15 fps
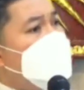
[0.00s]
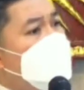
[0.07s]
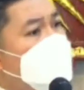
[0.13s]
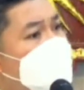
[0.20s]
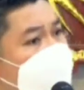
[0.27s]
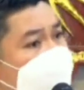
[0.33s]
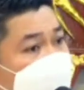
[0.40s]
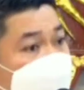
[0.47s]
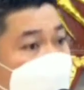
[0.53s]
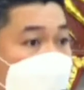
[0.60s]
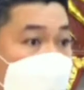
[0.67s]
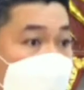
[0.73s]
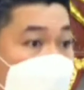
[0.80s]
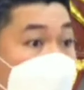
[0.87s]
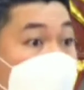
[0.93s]
Pero
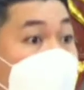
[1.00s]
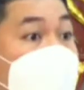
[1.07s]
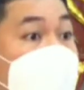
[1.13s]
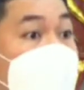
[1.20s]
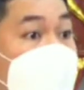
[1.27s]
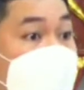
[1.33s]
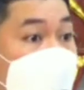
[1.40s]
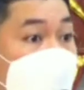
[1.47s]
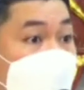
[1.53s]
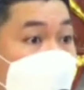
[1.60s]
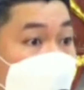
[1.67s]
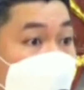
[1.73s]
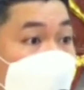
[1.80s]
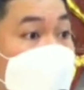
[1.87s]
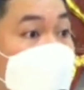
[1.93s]

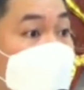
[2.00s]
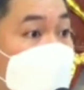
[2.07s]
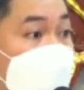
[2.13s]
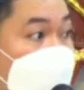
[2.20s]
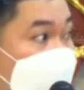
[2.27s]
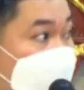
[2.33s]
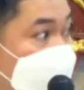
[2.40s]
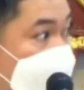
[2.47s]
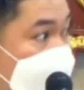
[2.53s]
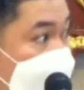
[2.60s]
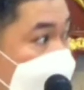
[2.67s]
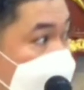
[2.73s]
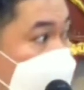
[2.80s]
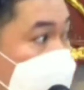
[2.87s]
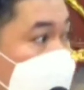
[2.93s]
binoboto
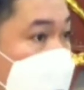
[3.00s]
natin.